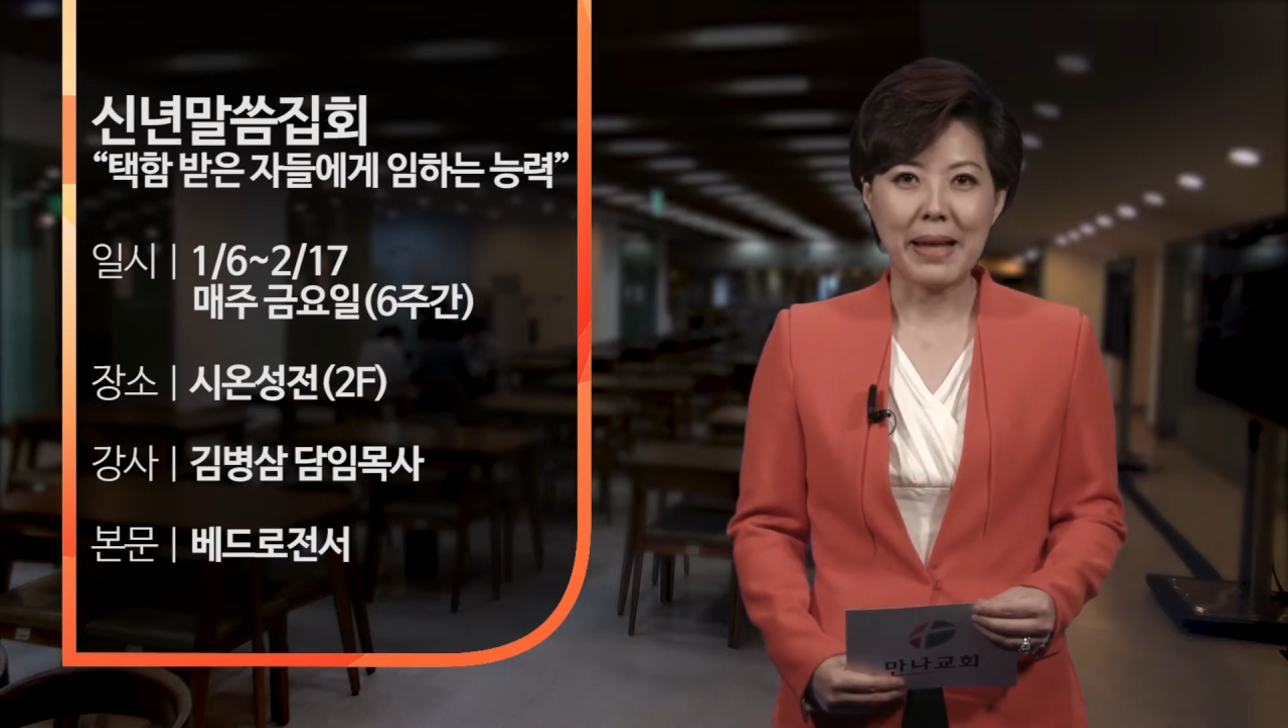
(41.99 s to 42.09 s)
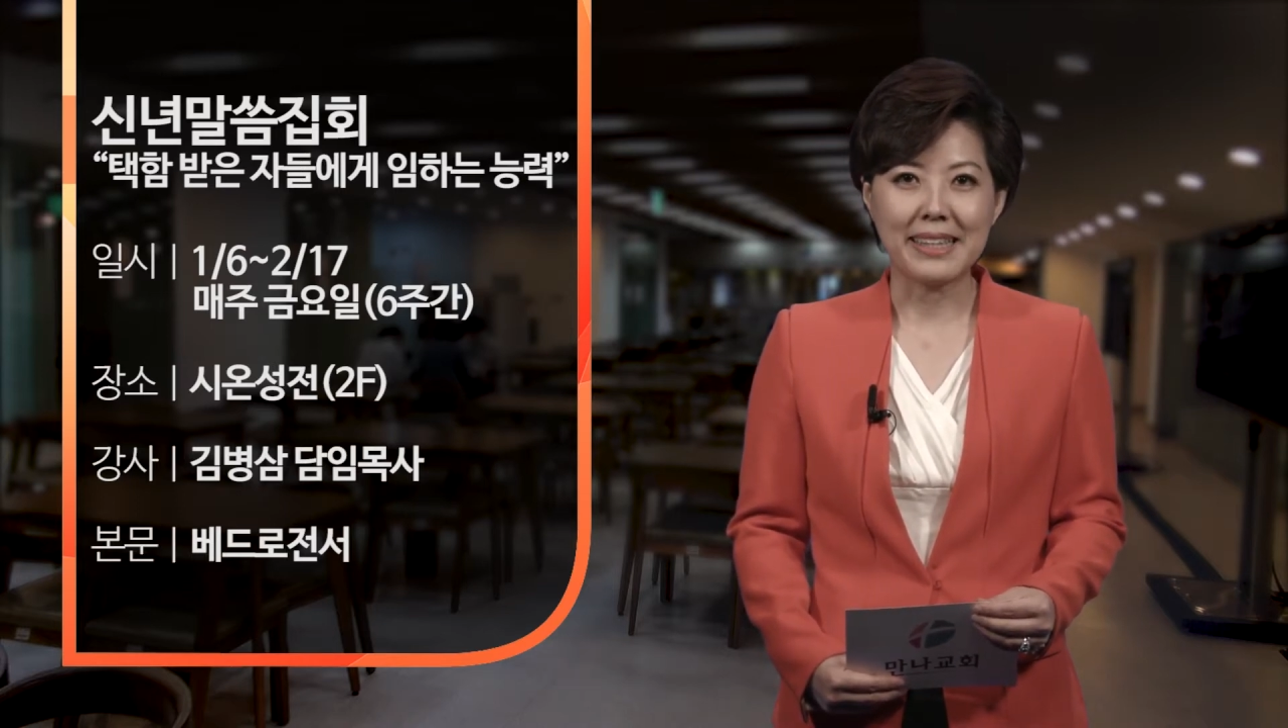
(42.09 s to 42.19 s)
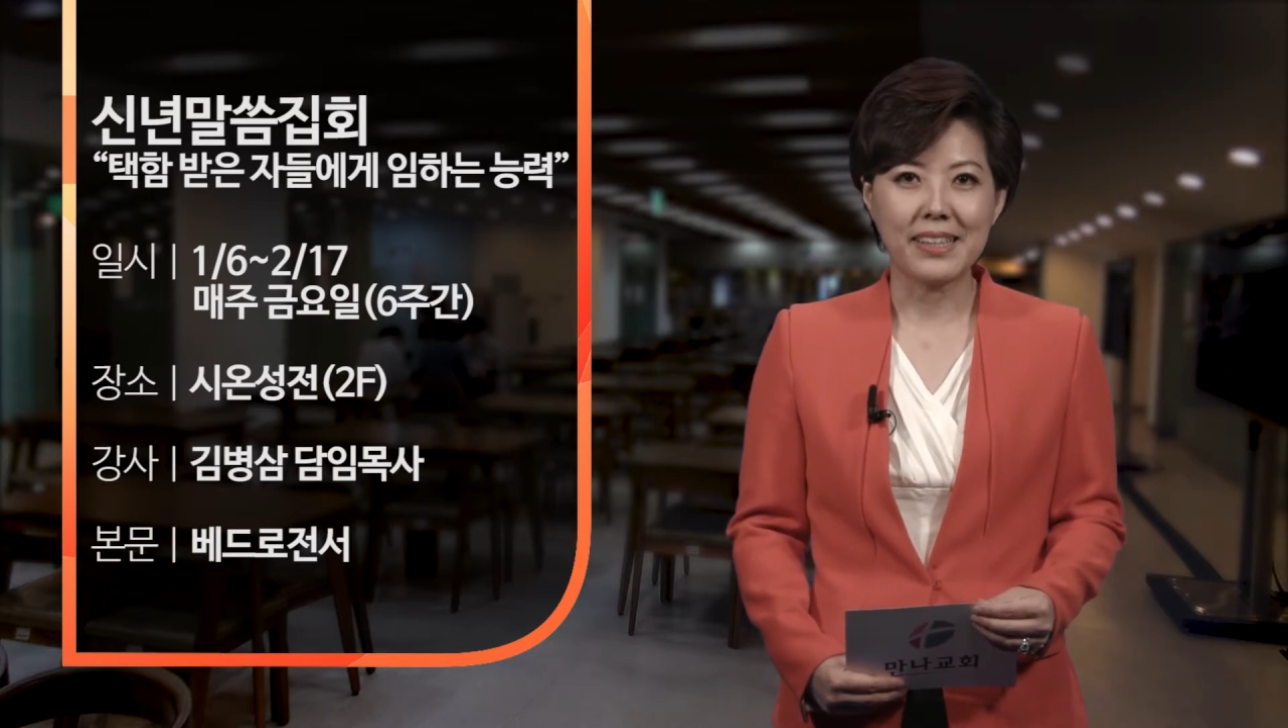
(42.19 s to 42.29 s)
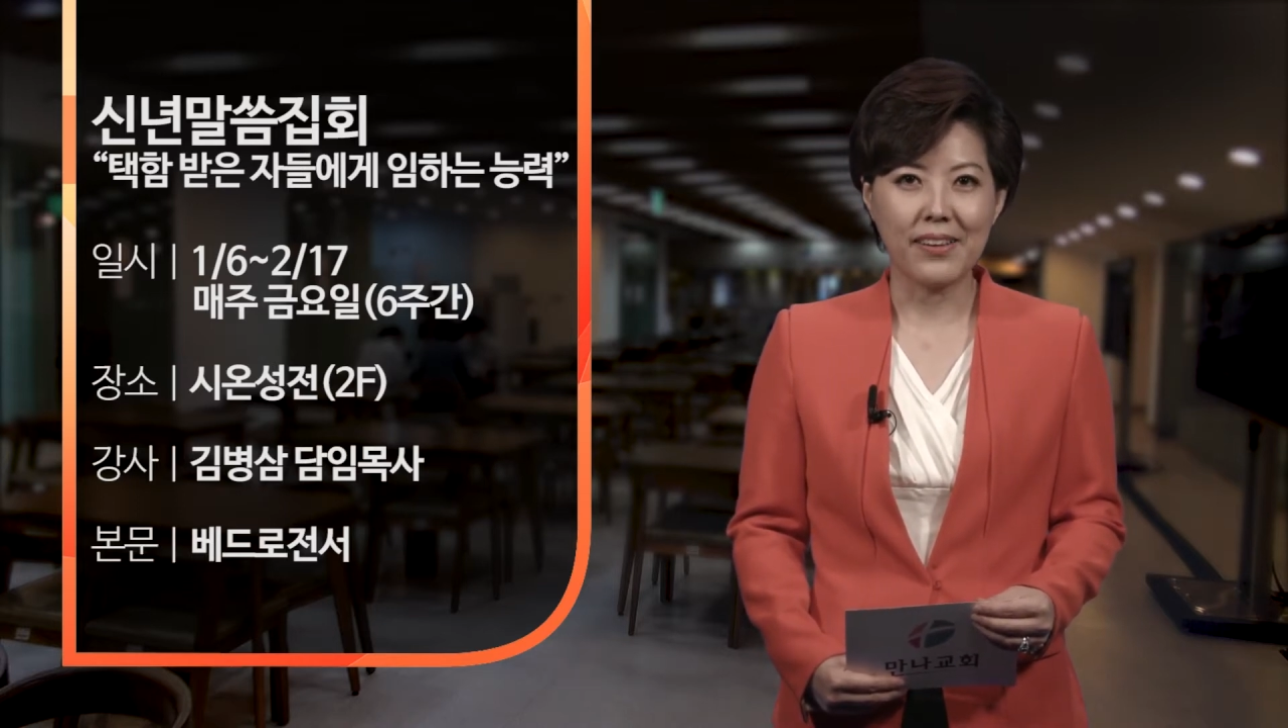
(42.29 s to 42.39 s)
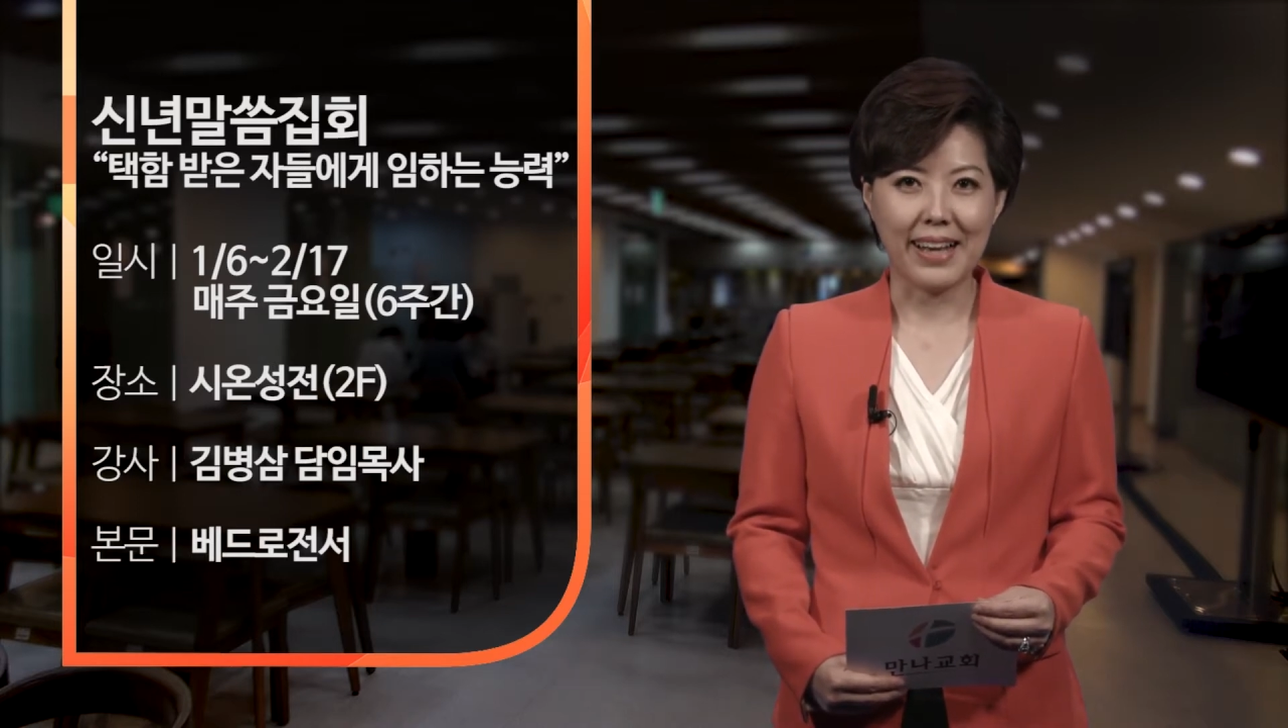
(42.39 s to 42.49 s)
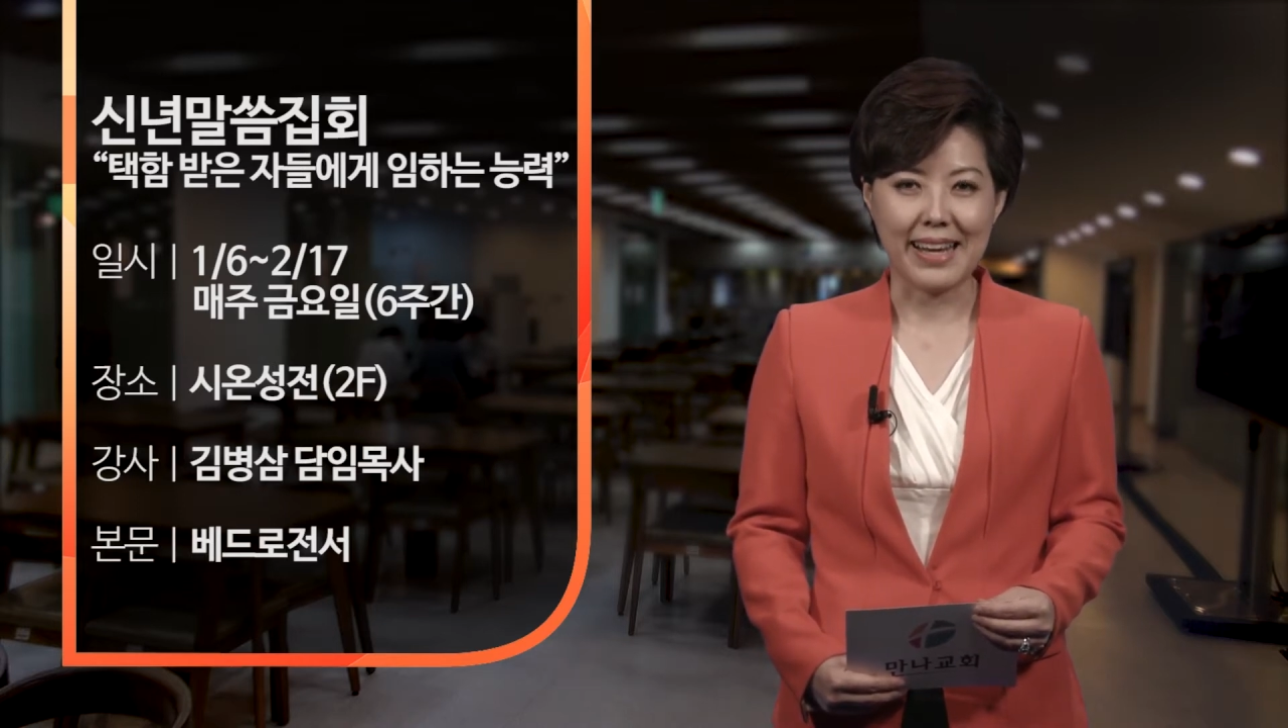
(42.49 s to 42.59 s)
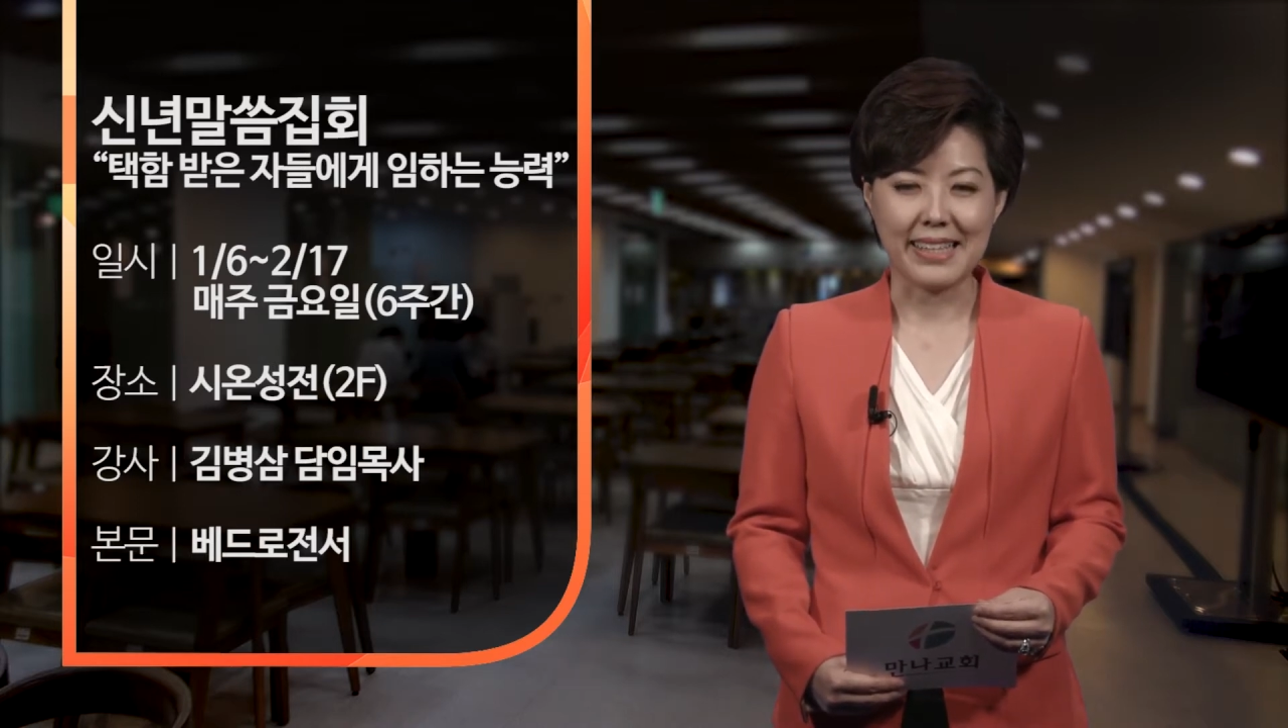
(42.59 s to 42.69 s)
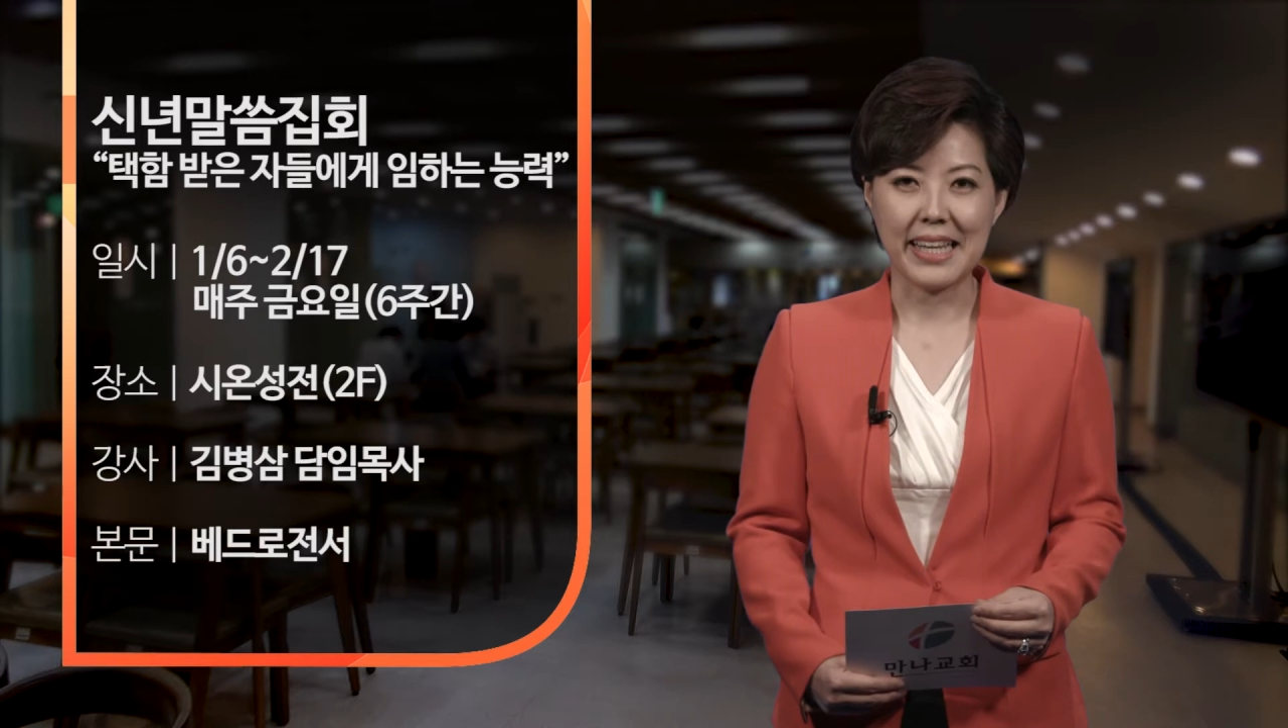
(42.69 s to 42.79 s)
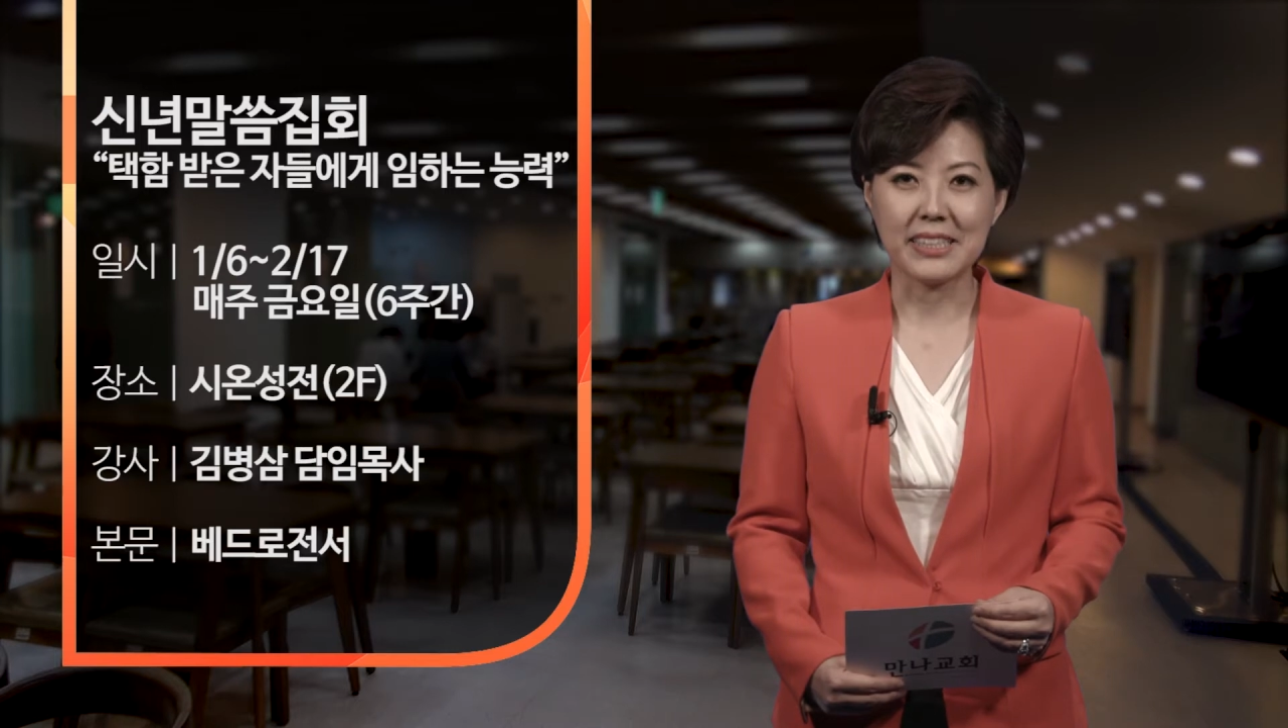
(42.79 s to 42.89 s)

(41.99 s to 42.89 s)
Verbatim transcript: 만들어갈